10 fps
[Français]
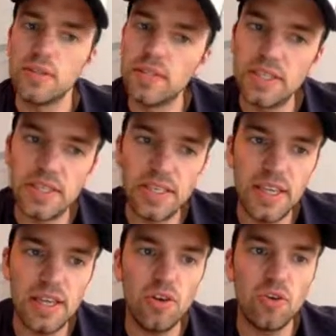
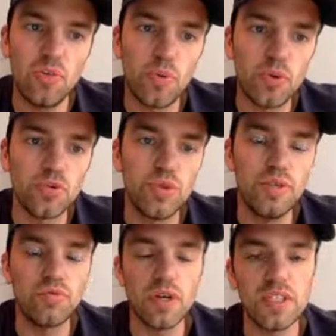d'essayer euh, le
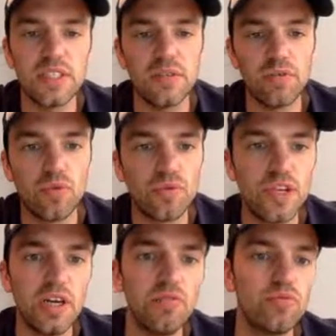produit, voir si ça vous
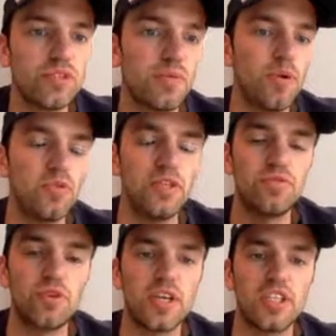convient. Vous n'êtes pas obligé de
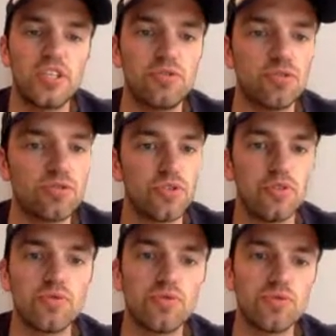vous engager sur
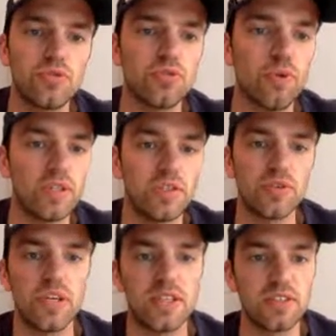100, 200,
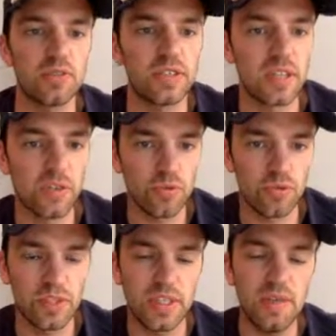300, 400, 500
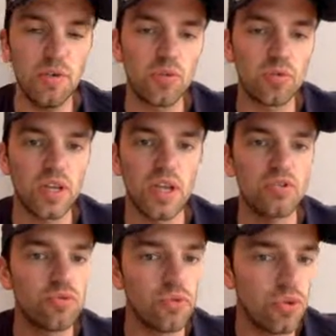unités, mais au contraire
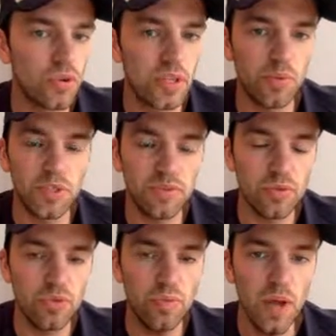sur euh, des petits
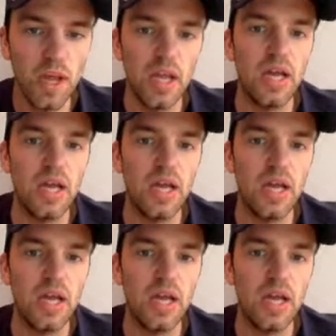volumes.